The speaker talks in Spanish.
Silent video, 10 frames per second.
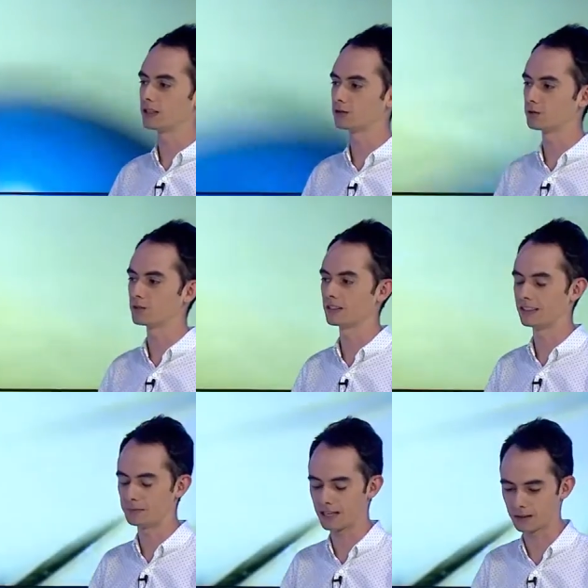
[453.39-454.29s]
esto
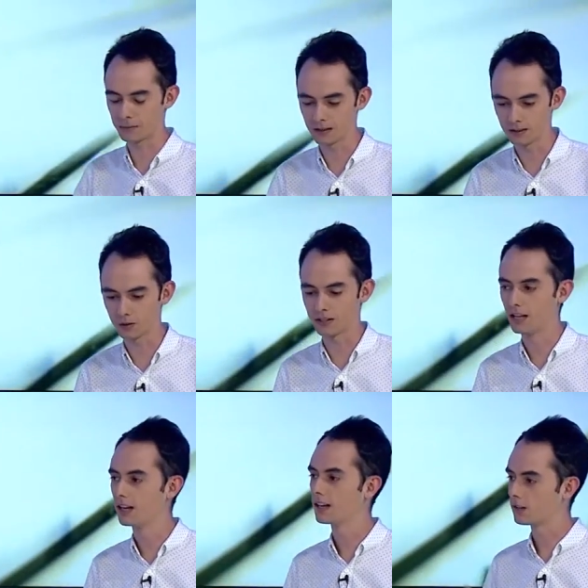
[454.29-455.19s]
y me arrepentí hoy
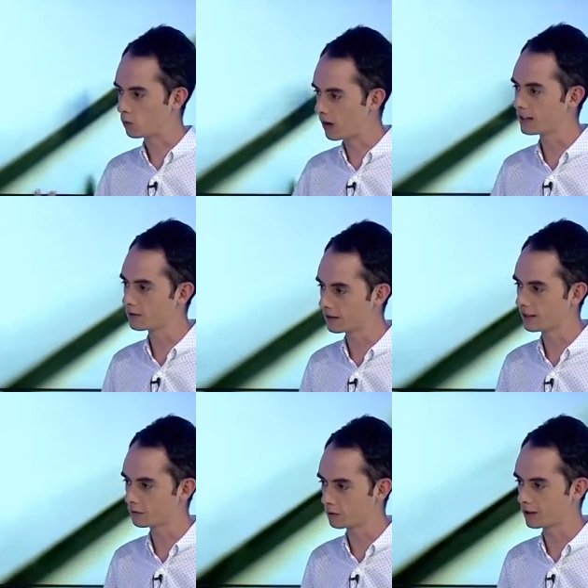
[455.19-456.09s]
cuáles son
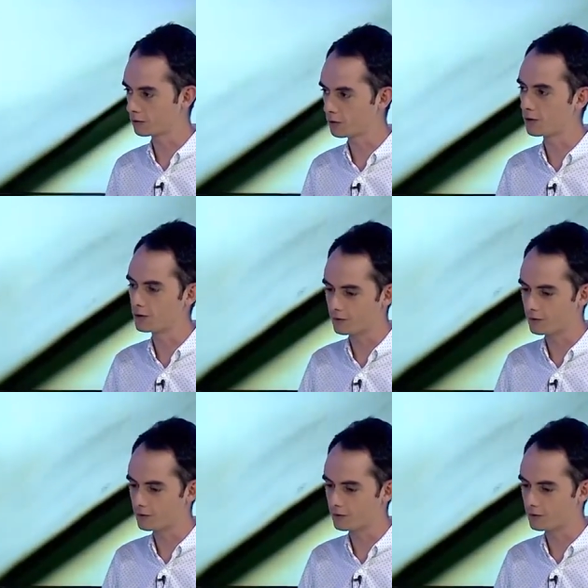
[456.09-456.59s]
esas cosas que uno